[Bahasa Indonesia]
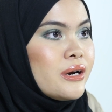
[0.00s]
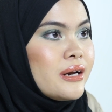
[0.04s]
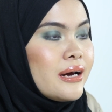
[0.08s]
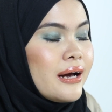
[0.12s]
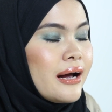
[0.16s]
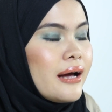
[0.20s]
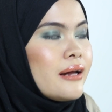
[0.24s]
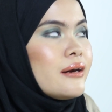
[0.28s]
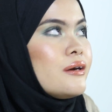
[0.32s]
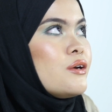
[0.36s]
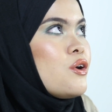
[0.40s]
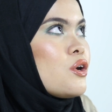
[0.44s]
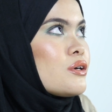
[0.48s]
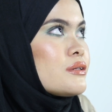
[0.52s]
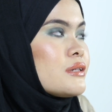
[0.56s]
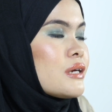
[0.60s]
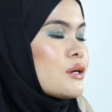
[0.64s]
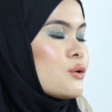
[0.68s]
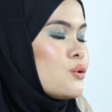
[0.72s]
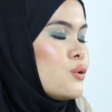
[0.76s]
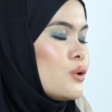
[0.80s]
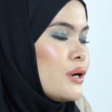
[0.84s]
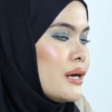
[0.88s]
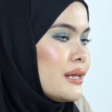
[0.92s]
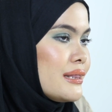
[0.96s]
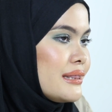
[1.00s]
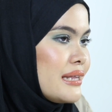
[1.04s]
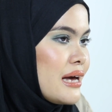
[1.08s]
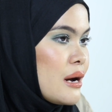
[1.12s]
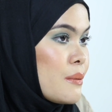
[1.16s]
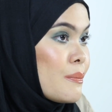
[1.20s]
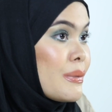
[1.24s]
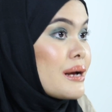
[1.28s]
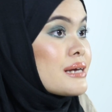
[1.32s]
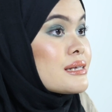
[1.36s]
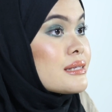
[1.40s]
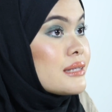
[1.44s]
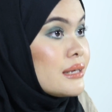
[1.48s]
dengan dokter kulit yang
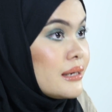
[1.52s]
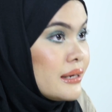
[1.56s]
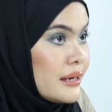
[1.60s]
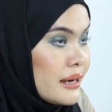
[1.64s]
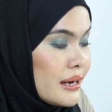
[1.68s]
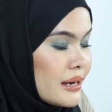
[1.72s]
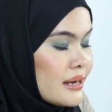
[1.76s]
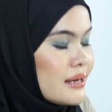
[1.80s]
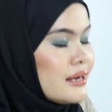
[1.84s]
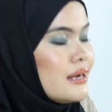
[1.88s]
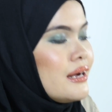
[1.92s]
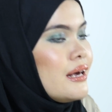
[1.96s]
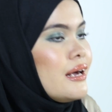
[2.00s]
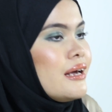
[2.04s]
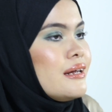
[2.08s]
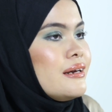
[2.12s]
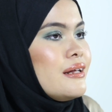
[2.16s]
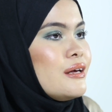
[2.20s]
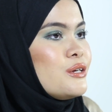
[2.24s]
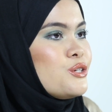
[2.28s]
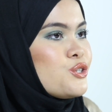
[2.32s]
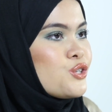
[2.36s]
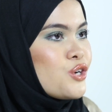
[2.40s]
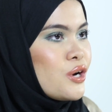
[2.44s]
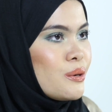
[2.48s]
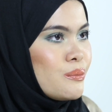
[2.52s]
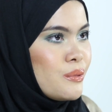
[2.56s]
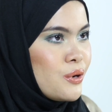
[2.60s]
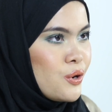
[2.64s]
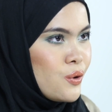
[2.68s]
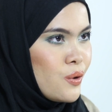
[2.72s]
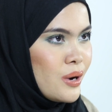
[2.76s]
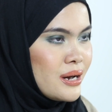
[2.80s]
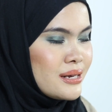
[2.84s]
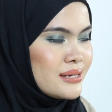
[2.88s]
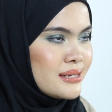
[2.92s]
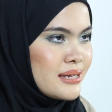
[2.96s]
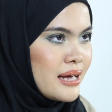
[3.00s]
pastinya dia juga
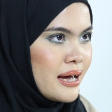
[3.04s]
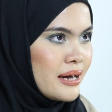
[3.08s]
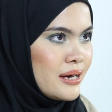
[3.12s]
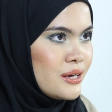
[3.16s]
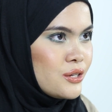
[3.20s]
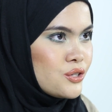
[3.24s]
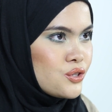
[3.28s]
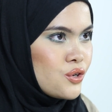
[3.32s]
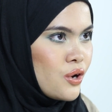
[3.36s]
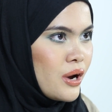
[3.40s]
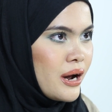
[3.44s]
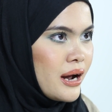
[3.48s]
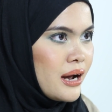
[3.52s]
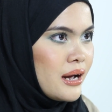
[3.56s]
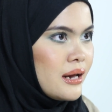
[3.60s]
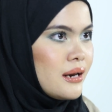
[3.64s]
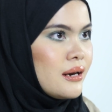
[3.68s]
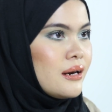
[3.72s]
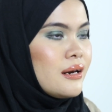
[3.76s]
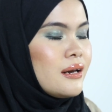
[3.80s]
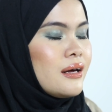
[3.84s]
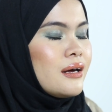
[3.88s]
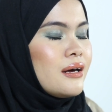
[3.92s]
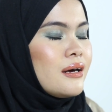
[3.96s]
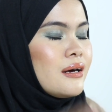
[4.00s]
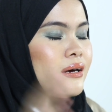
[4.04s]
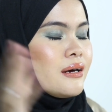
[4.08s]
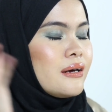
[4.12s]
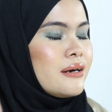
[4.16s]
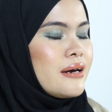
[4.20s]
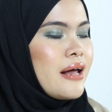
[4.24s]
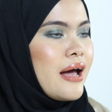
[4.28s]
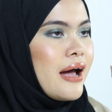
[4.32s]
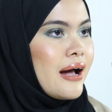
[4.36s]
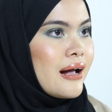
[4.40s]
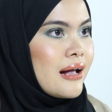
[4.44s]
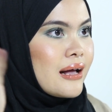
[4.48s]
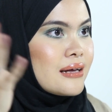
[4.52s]
menguasai soal uh,
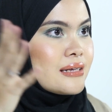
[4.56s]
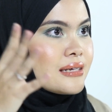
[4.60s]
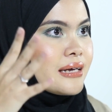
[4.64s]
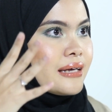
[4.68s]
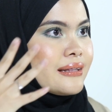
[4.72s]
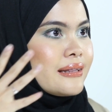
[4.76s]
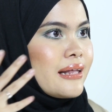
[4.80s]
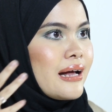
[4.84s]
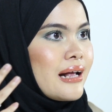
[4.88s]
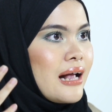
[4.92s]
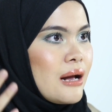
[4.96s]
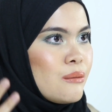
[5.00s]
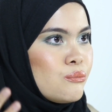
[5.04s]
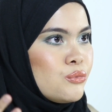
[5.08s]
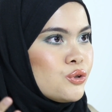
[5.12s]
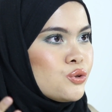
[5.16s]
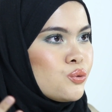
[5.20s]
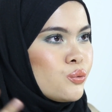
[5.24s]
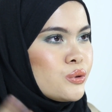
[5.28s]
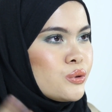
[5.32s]
daerah sekitar rambut.